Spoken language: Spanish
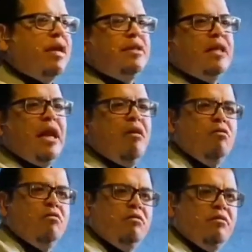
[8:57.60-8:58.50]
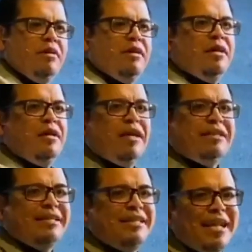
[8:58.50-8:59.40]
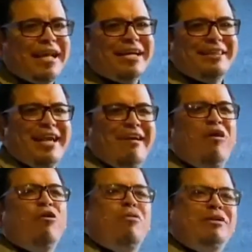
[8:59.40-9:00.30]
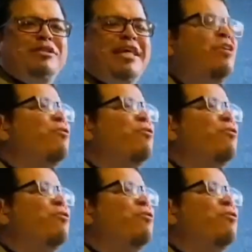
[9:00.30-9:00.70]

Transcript: que es el clavo? Lo que traes ahí en la cartera abajo. ¿Cuántos tienen un